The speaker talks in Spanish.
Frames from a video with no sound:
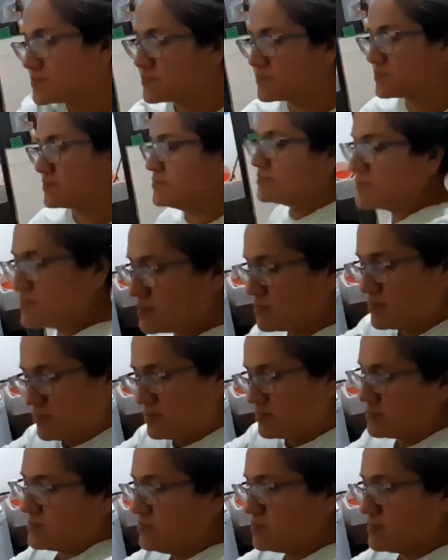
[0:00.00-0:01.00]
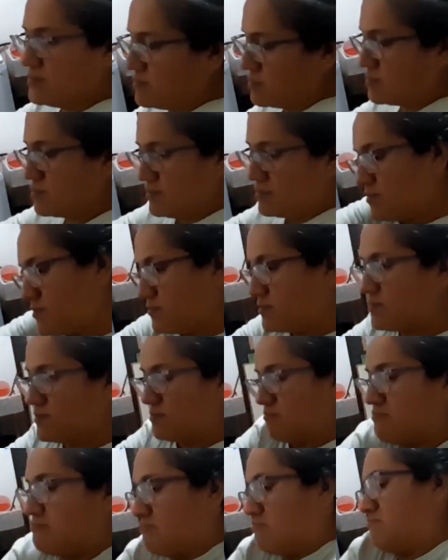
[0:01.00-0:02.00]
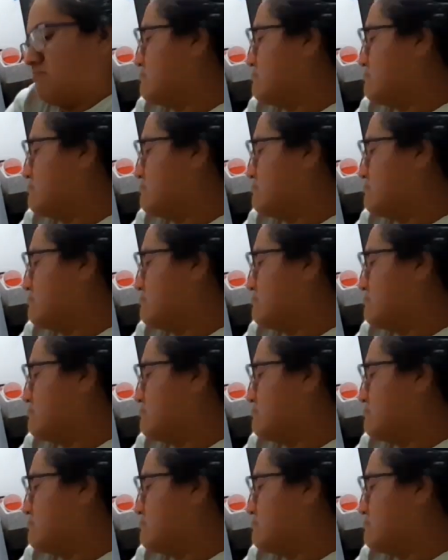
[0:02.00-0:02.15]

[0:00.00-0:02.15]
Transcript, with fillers: tú encárgate del resto para que